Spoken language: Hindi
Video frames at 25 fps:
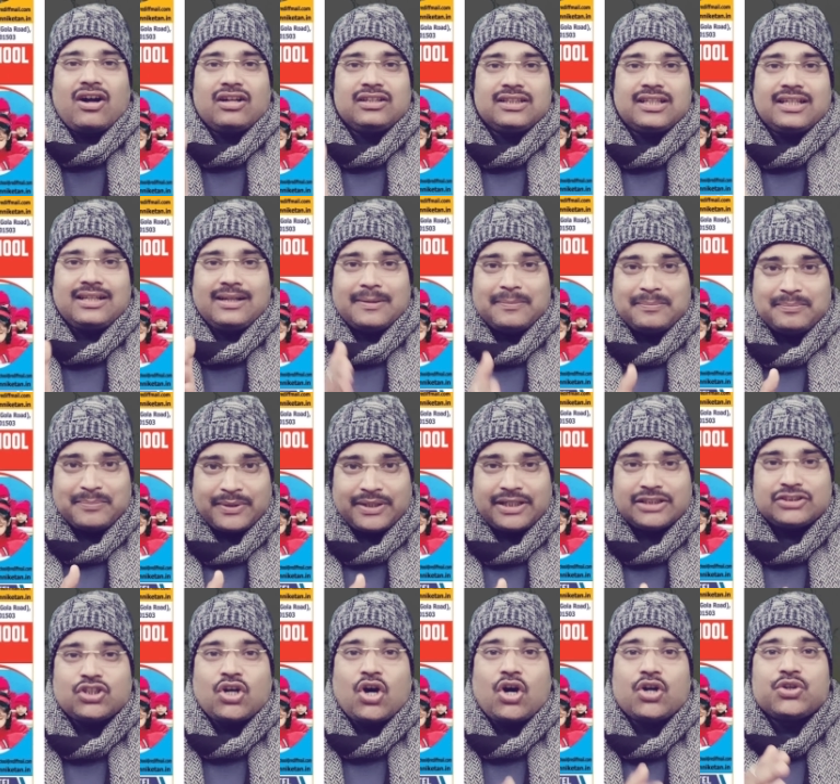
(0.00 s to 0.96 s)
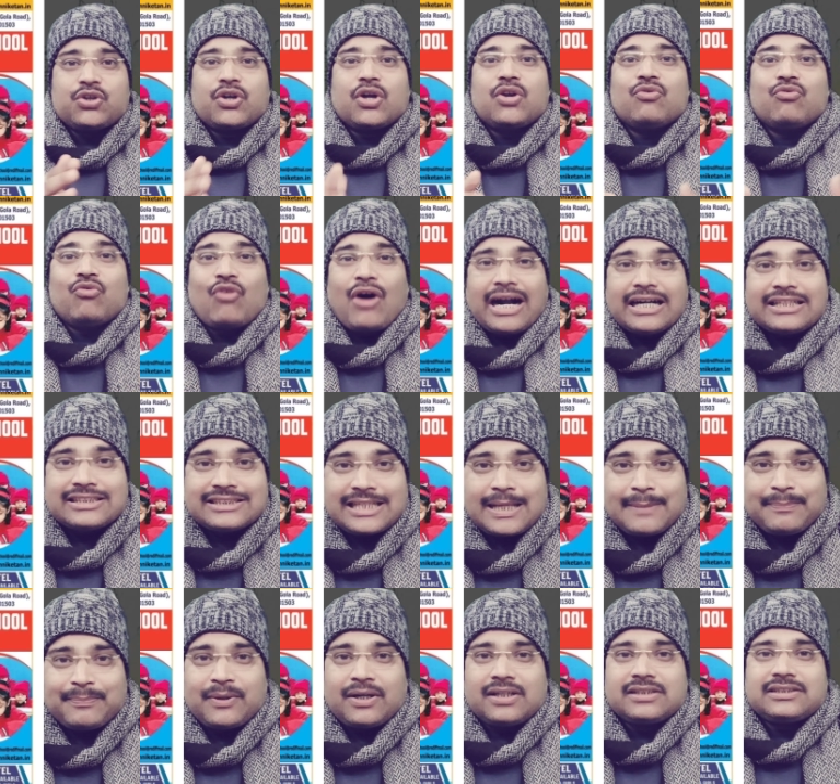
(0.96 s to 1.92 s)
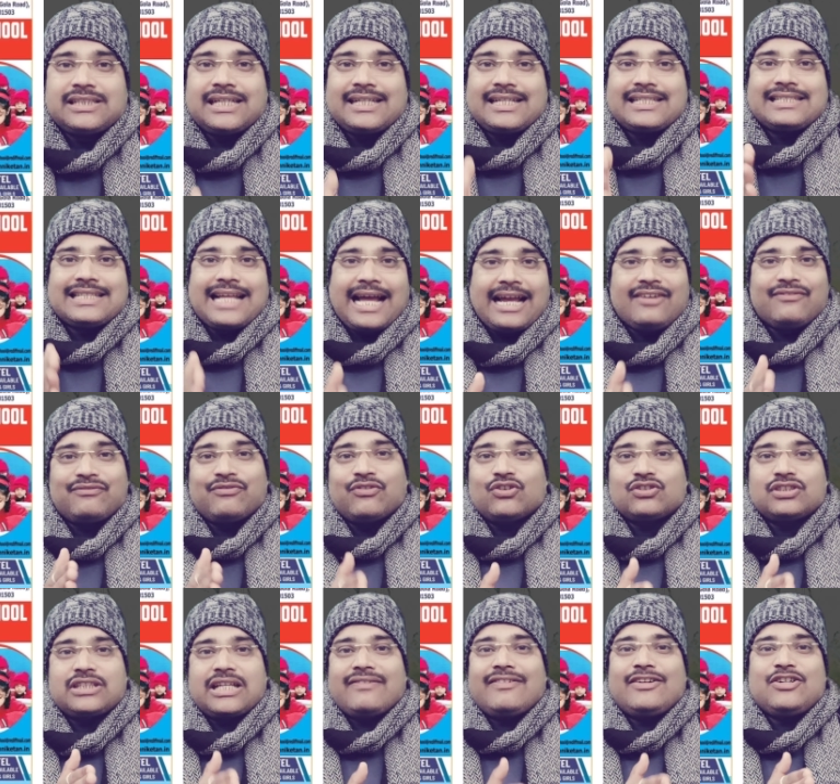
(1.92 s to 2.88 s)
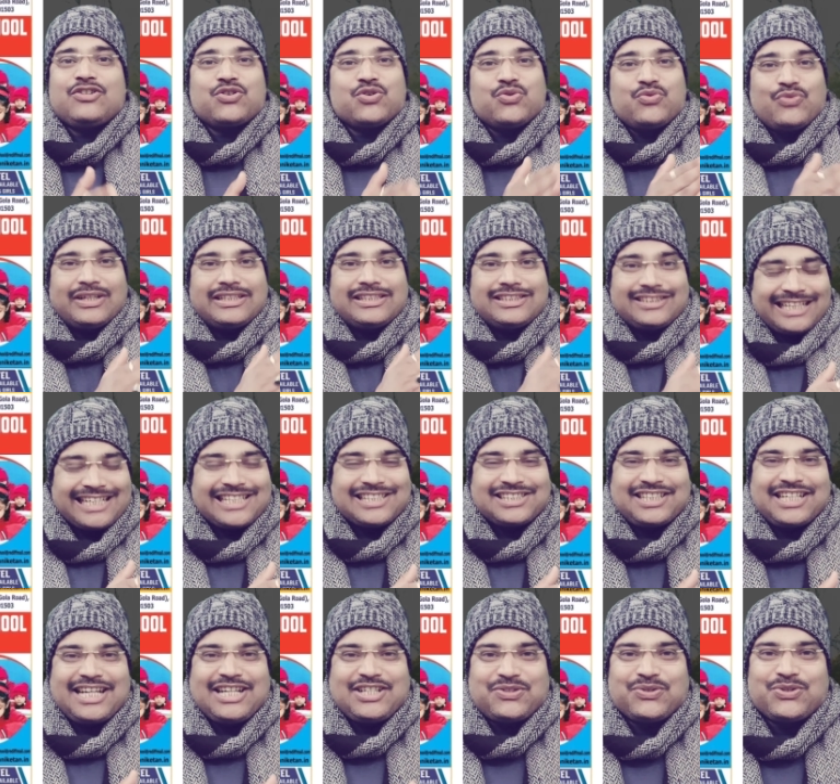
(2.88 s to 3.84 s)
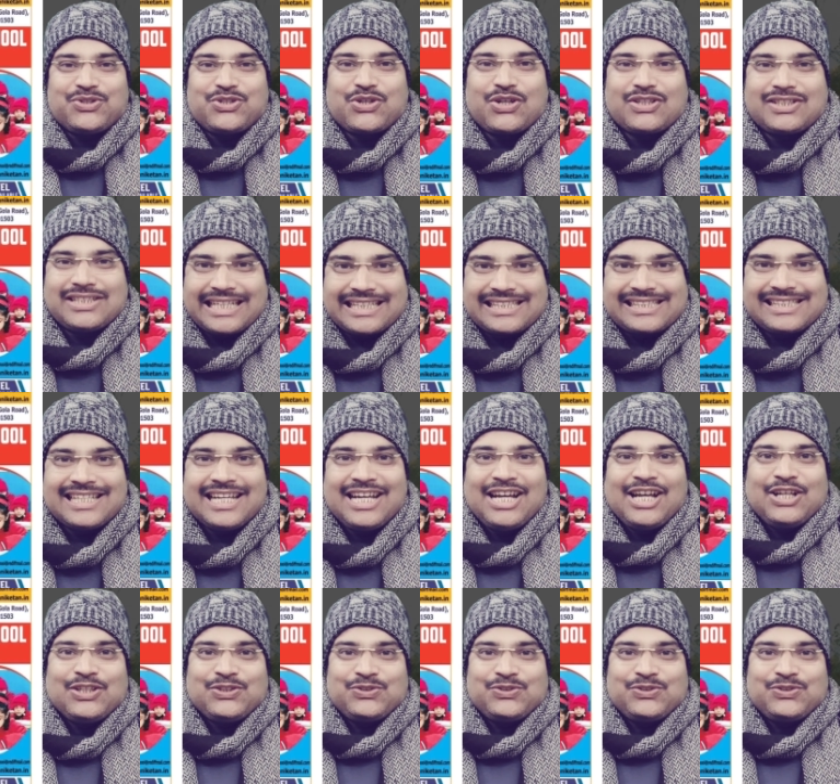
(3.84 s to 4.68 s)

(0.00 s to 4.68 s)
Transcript: ऑन द नंबर्स और यू कैन व्हाट्सएप अस दैट इज नाइन फोर सेवन टू वन सिक्स थ्री टू जीरो सिक्स